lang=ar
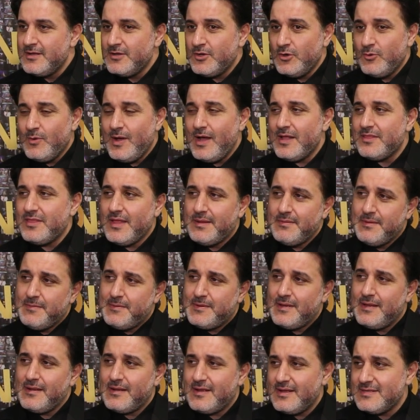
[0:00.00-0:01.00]
كل واحد ضابب
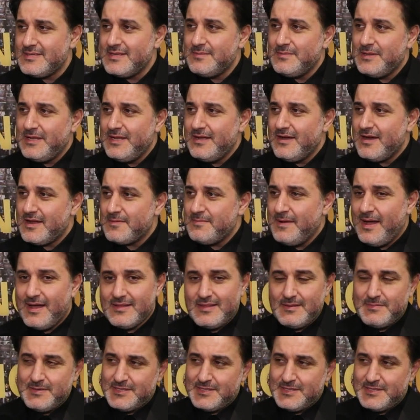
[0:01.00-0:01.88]
كذا مليار ما حدا